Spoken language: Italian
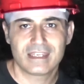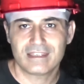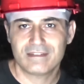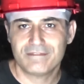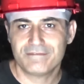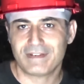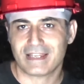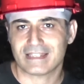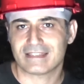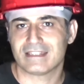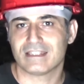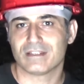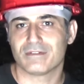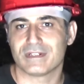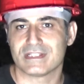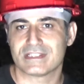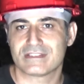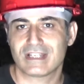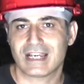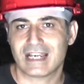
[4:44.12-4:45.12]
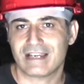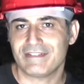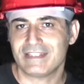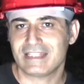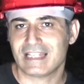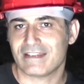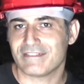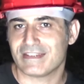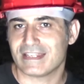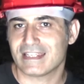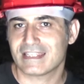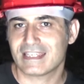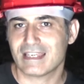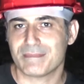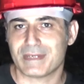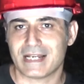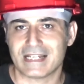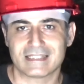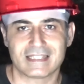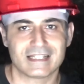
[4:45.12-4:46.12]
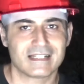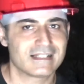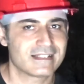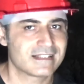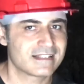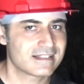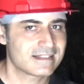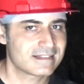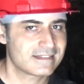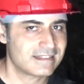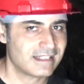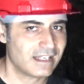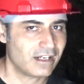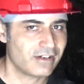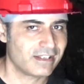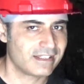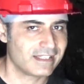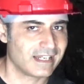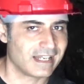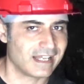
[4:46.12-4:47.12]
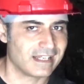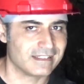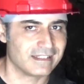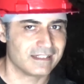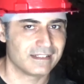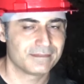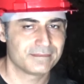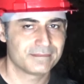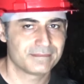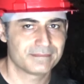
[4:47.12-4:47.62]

Infatti questa cavità viene chiamata Salone dei Ladri.